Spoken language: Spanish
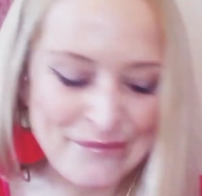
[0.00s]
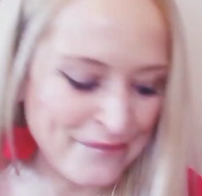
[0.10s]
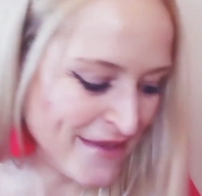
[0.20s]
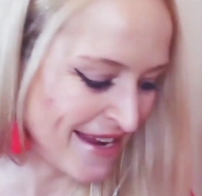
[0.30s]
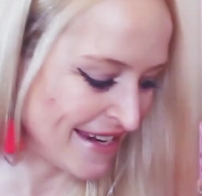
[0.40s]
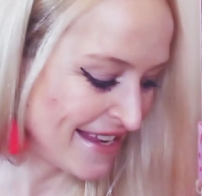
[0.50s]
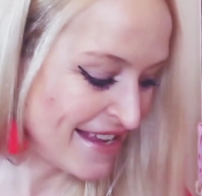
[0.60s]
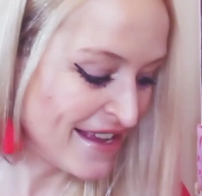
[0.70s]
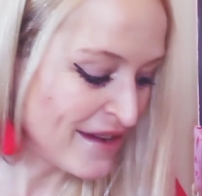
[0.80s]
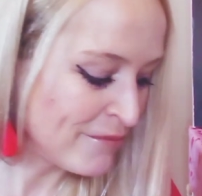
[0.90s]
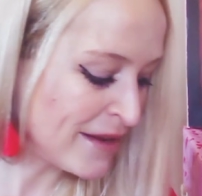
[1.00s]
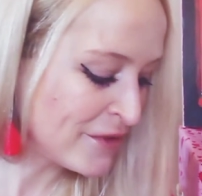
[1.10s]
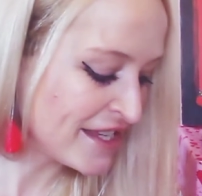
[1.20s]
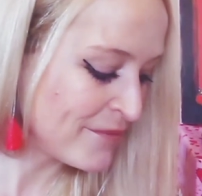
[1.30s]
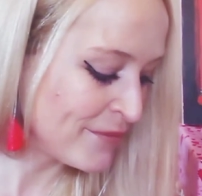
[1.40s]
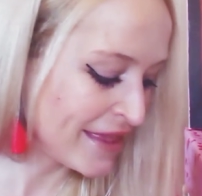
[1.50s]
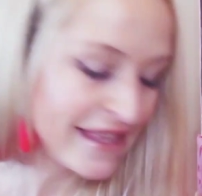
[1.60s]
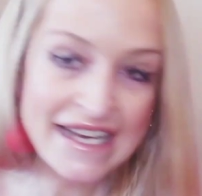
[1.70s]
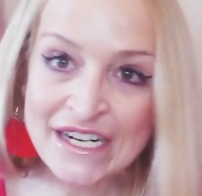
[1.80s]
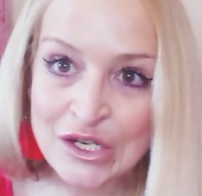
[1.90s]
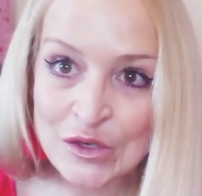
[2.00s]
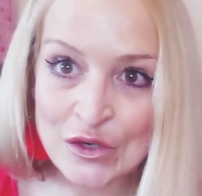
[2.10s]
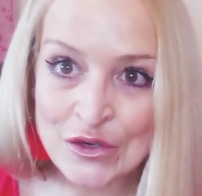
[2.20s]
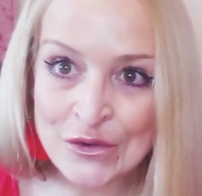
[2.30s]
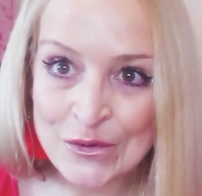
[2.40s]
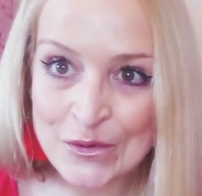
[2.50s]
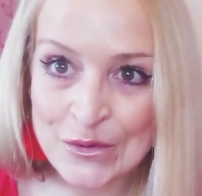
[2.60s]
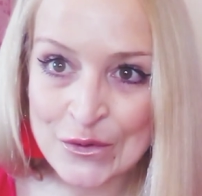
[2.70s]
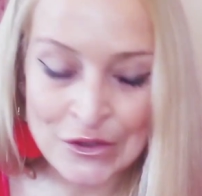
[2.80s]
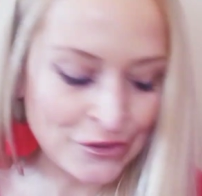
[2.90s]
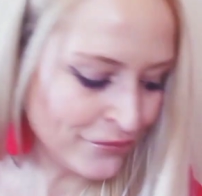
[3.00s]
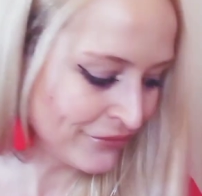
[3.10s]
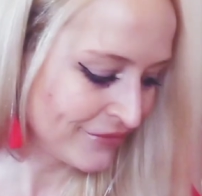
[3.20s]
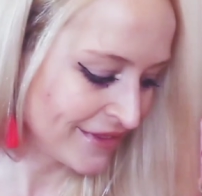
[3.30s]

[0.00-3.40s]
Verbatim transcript: Bien, vamos a empezar con uno,